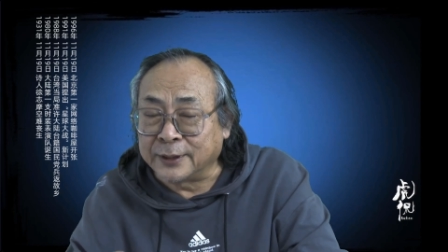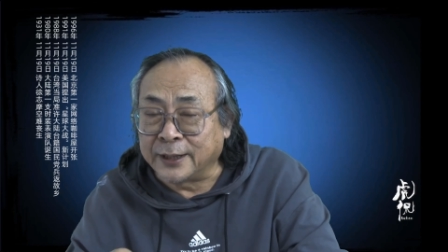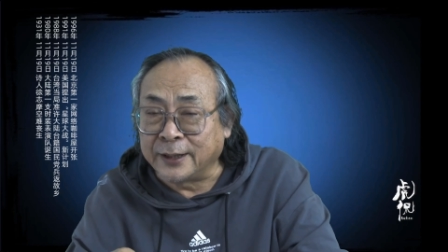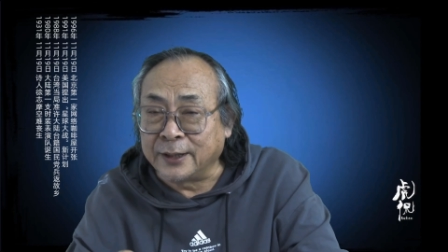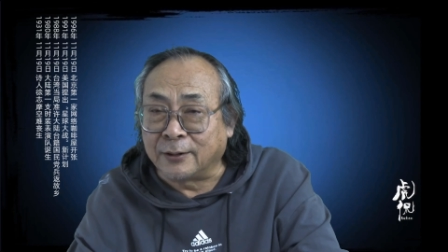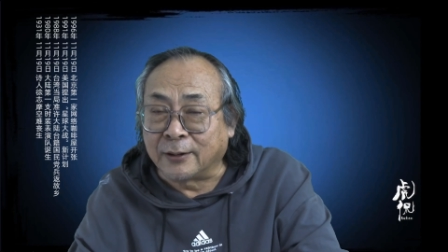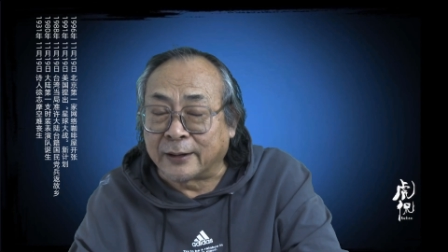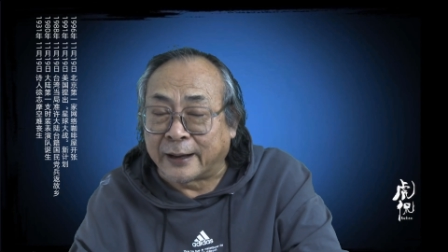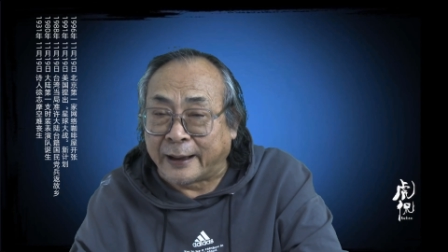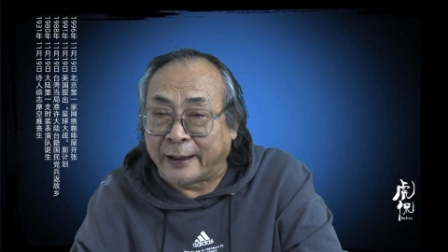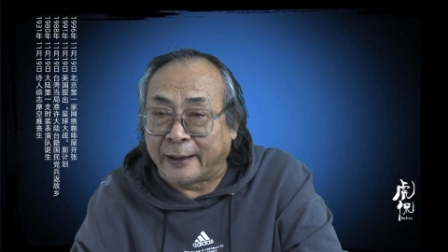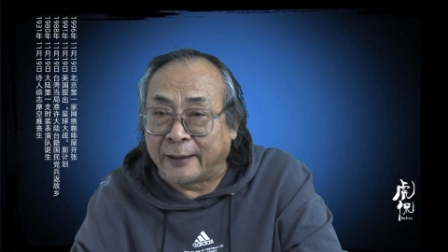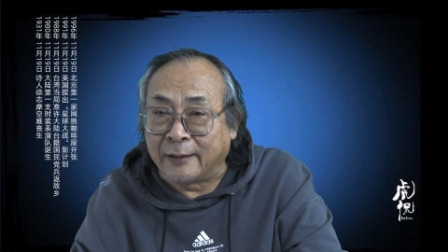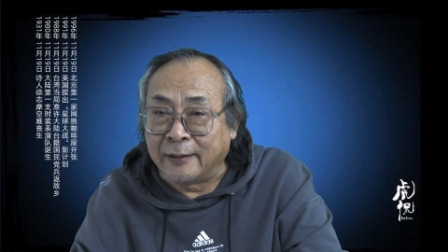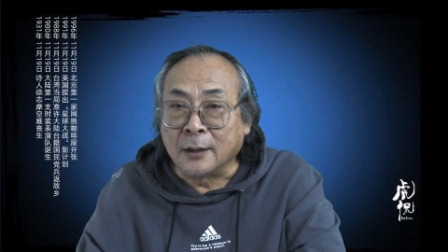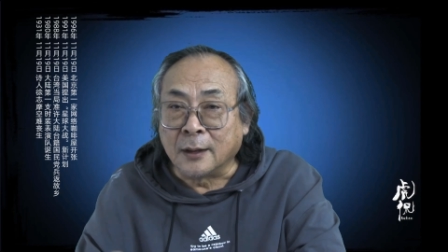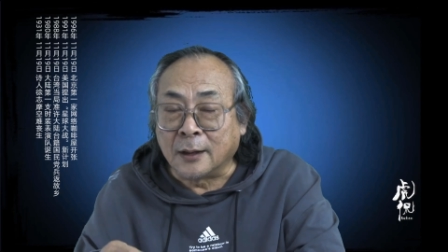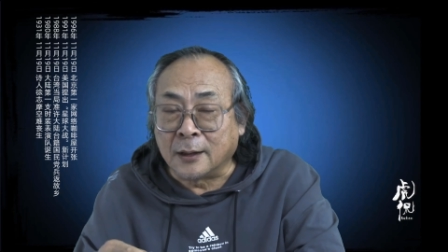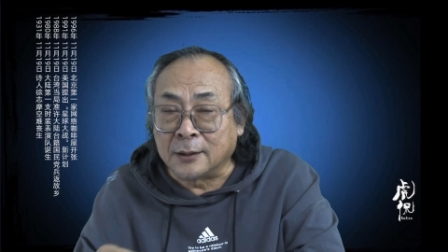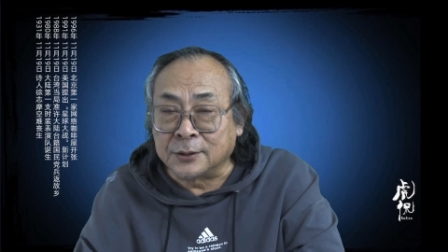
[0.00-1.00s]
不但要
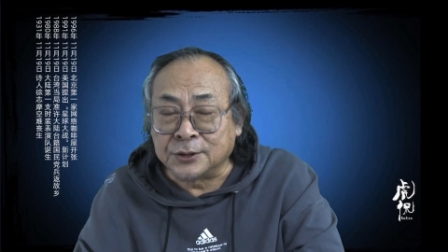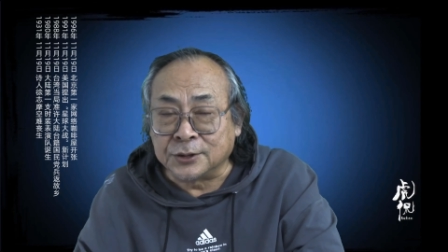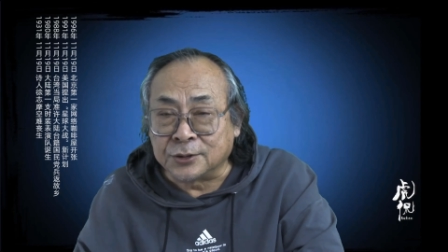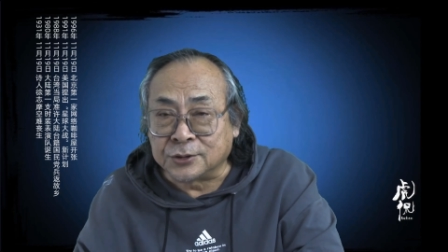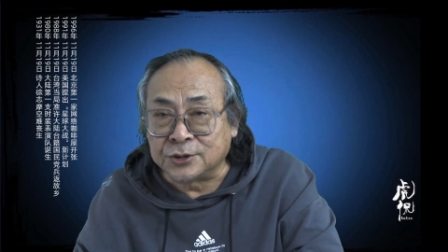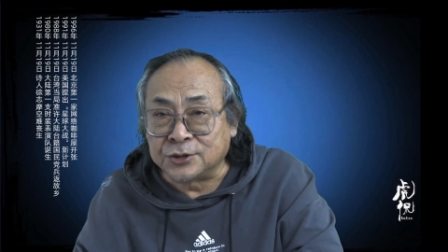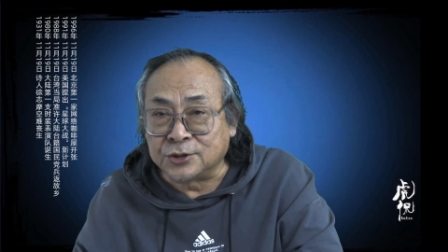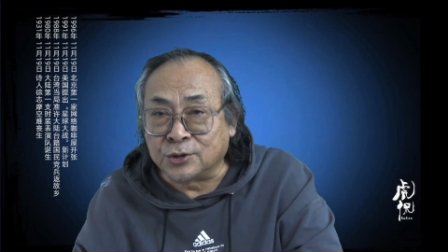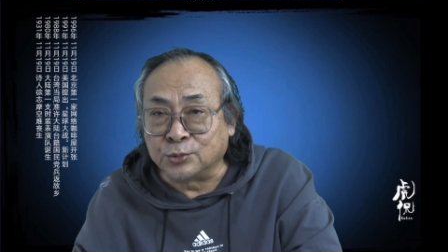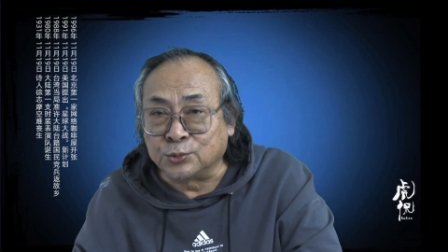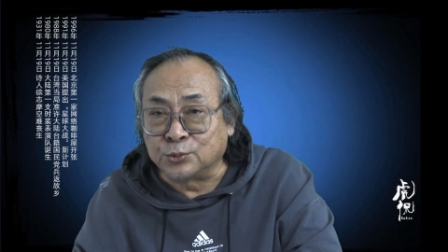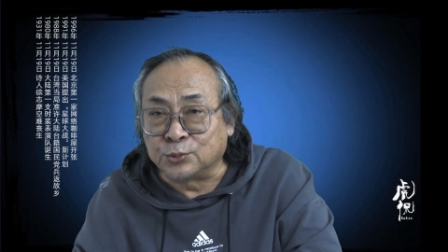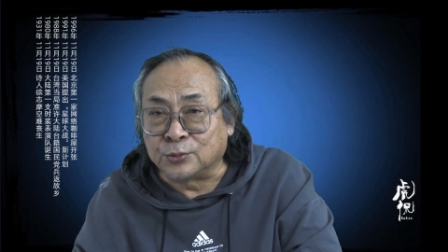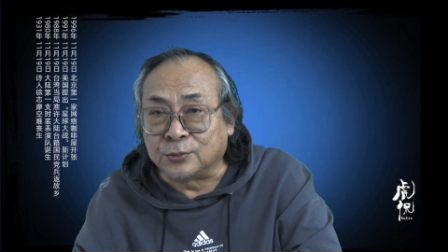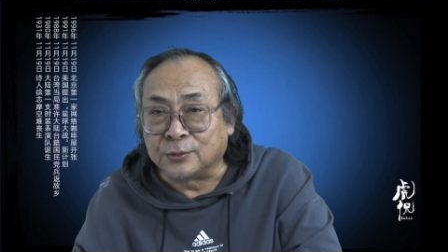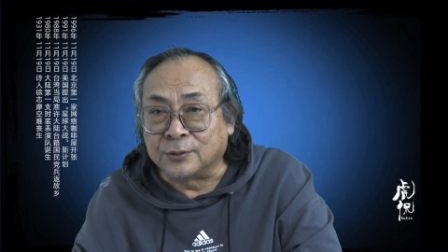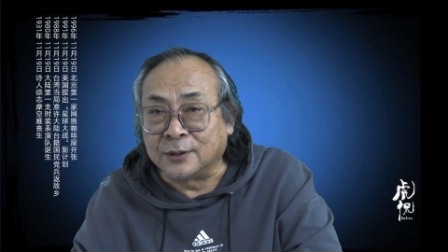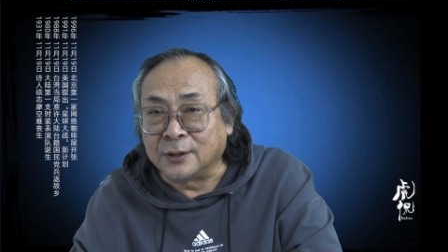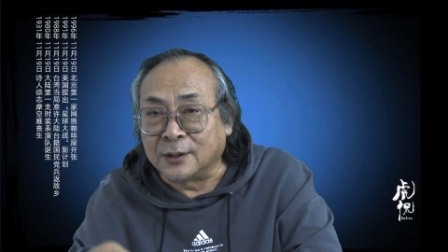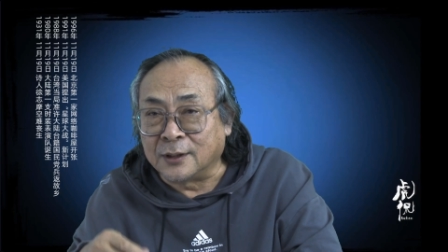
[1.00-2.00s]
改，而且要消
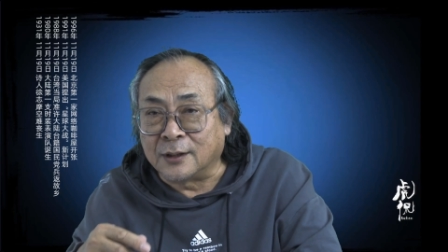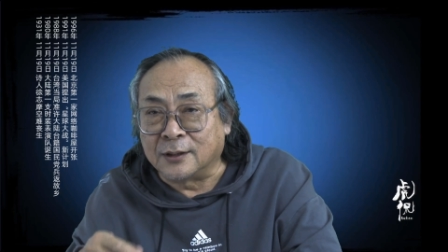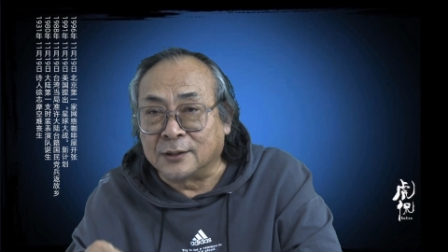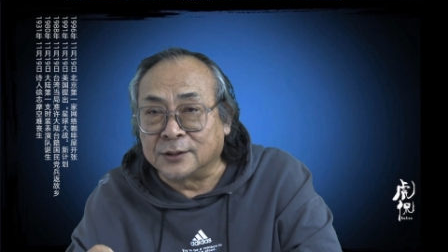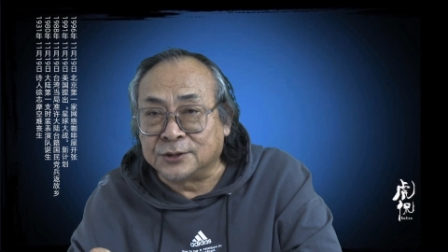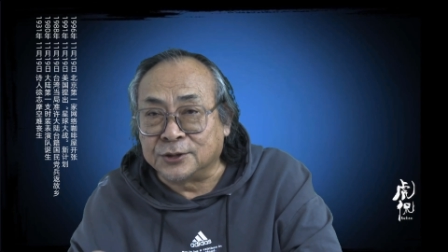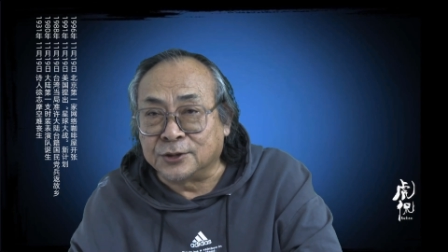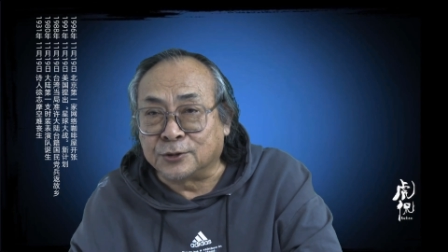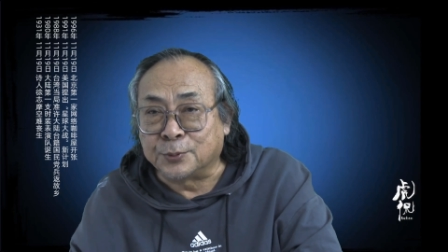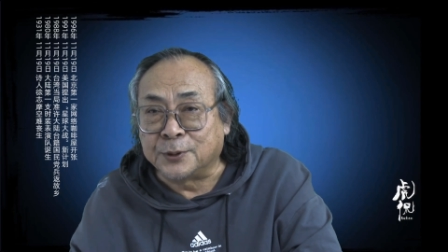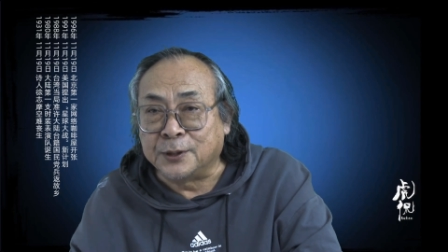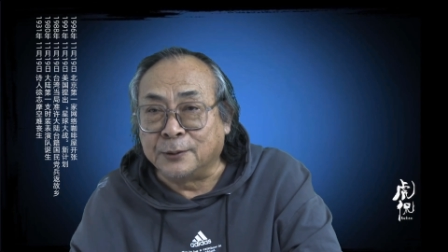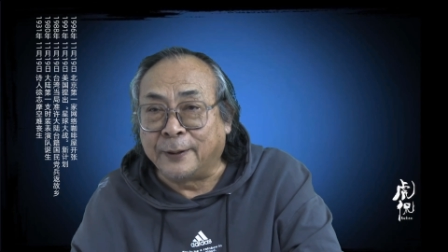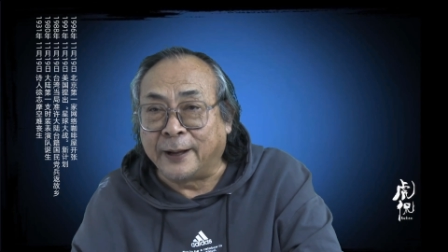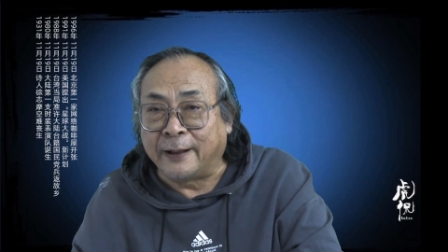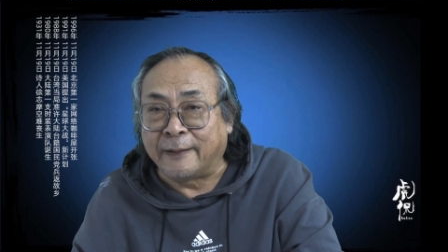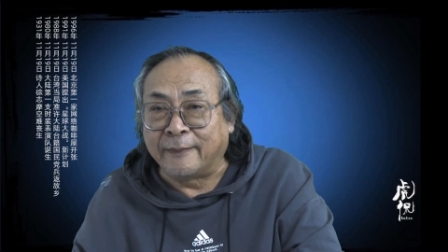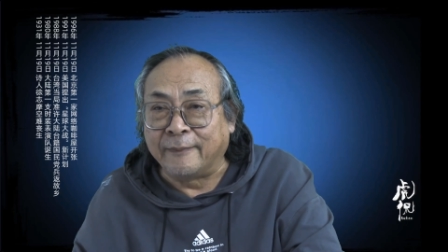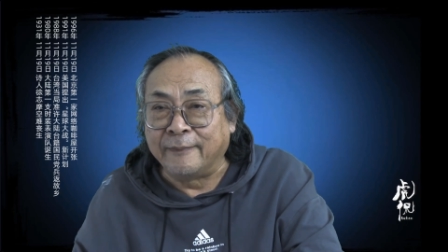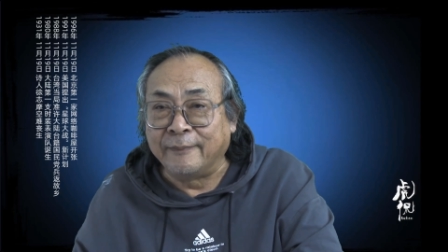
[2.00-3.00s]
毒，而且要批
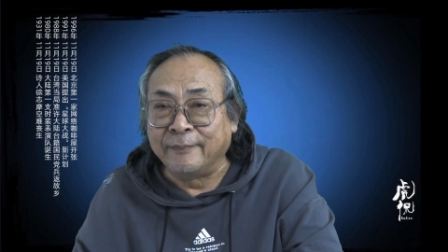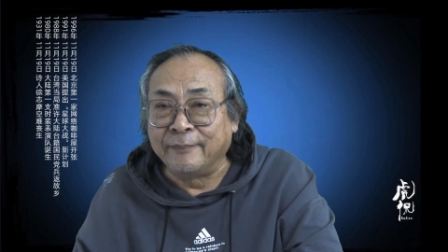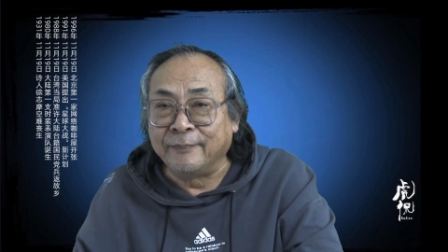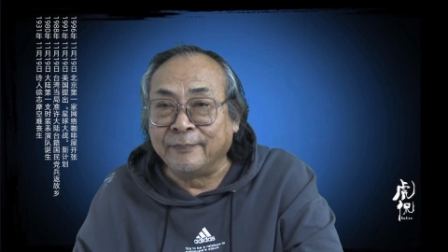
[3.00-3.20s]
判。